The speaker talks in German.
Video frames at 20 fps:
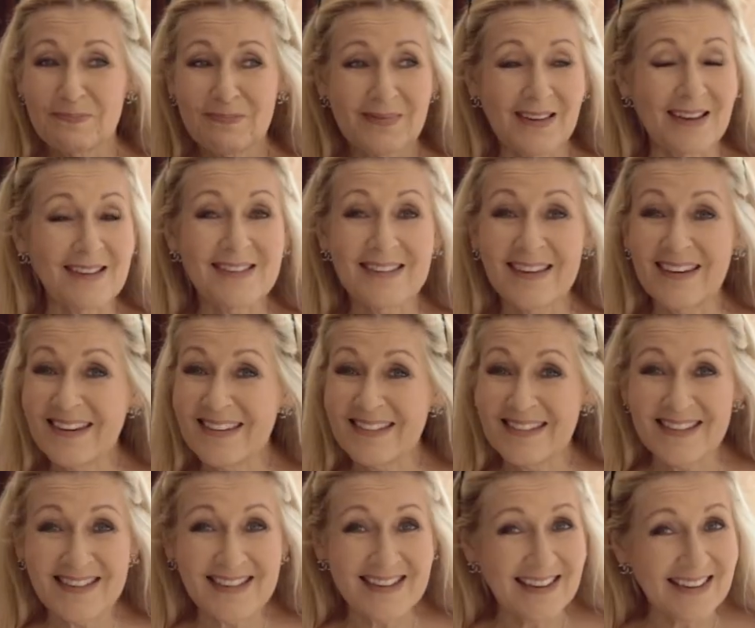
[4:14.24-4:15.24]
das
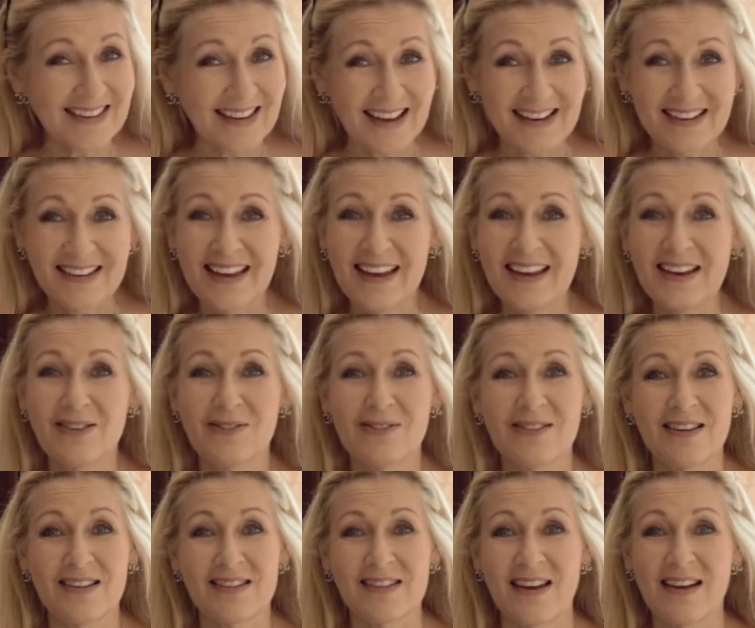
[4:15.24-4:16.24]
richtet sich an jeden
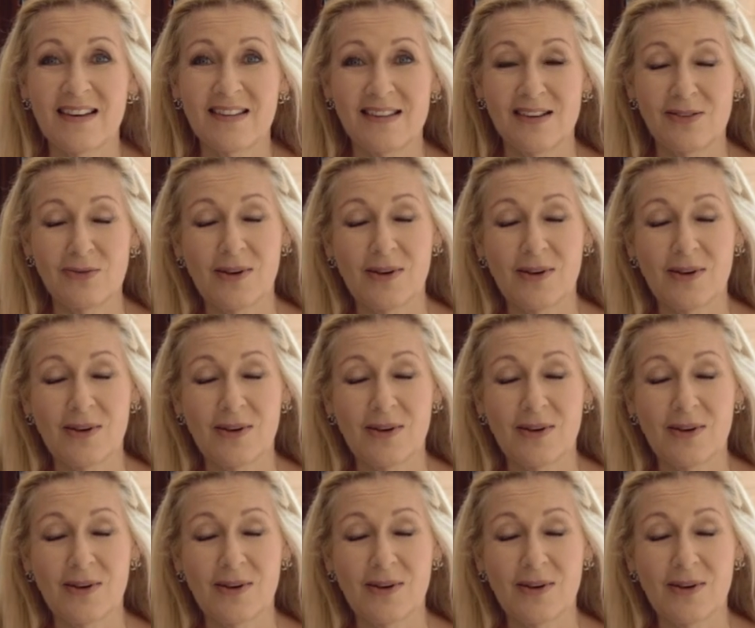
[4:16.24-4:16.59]
und ich sag's dir,